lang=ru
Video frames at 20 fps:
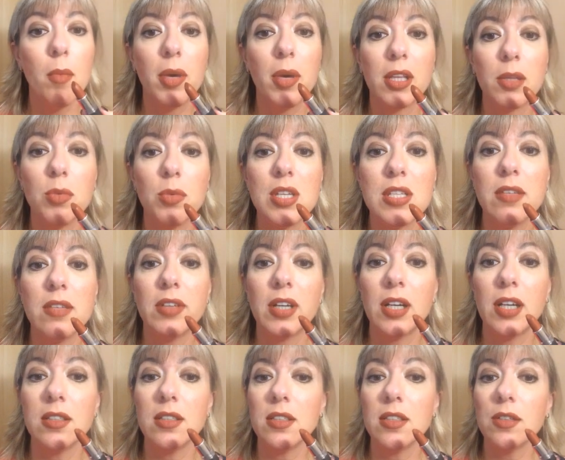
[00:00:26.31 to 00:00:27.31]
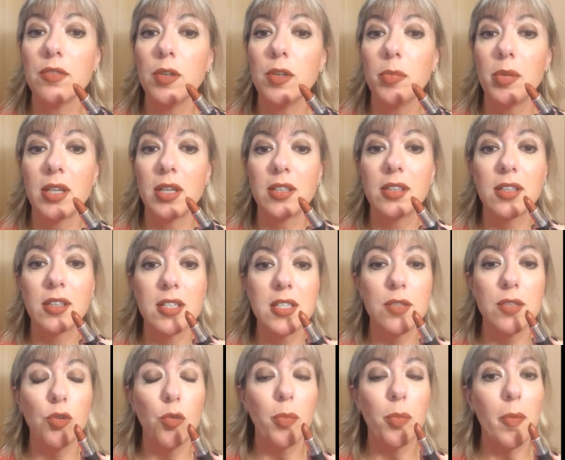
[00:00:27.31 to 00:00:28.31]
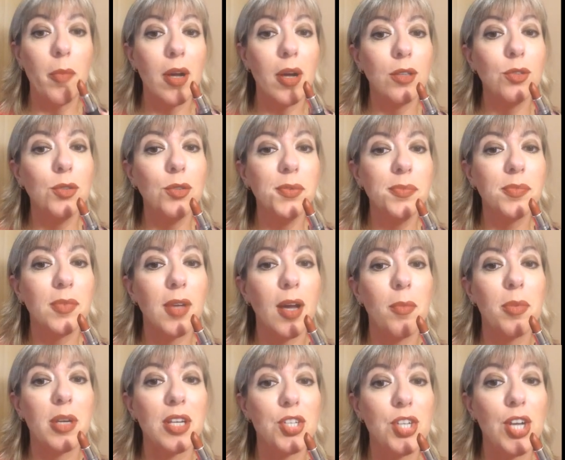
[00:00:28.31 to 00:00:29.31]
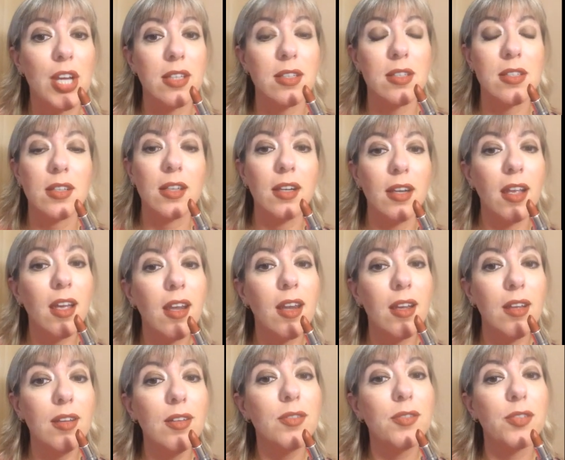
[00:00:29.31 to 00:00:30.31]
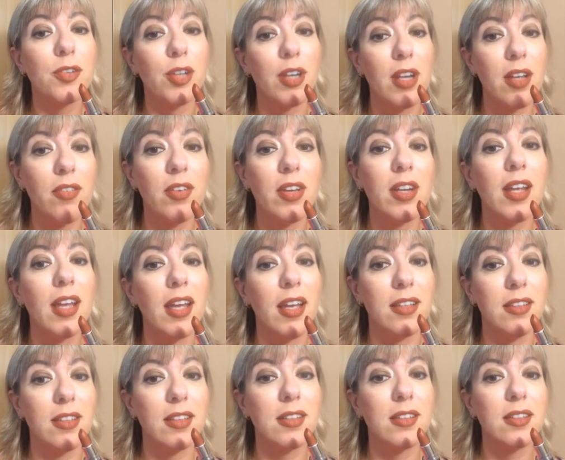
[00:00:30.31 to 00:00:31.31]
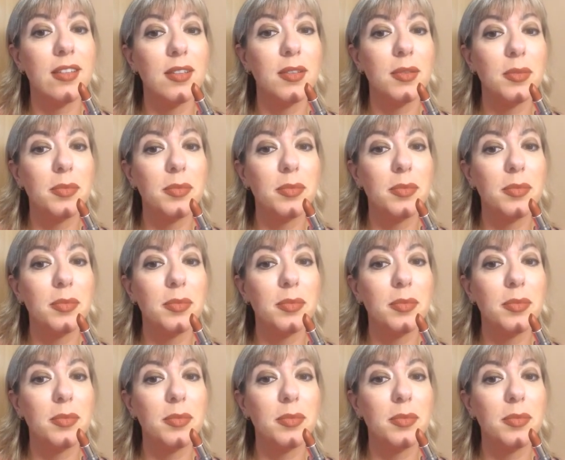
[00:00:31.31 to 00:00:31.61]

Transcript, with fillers: Поэтому, если вы хотите выбрать красивую помаду, обращайтесь к Лере Forever Addict.